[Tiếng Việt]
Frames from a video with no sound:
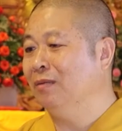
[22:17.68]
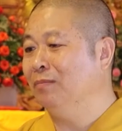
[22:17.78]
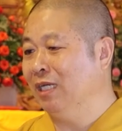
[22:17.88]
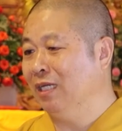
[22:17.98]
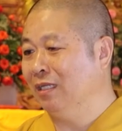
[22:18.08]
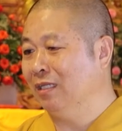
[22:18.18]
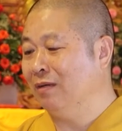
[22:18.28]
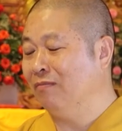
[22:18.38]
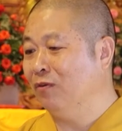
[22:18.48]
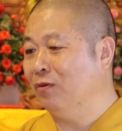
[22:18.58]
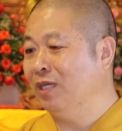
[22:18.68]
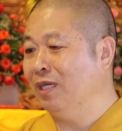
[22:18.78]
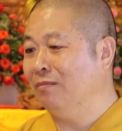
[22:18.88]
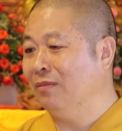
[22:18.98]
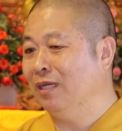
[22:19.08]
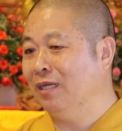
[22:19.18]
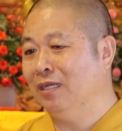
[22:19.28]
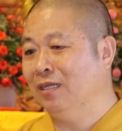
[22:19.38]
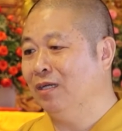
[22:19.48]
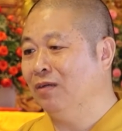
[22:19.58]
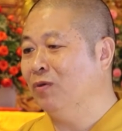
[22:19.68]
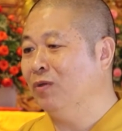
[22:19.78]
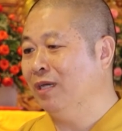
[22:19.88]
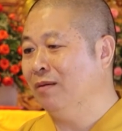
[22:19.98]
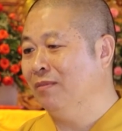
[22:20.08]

bình, tâm vô nhiễm thì thế giới vô nhiễm.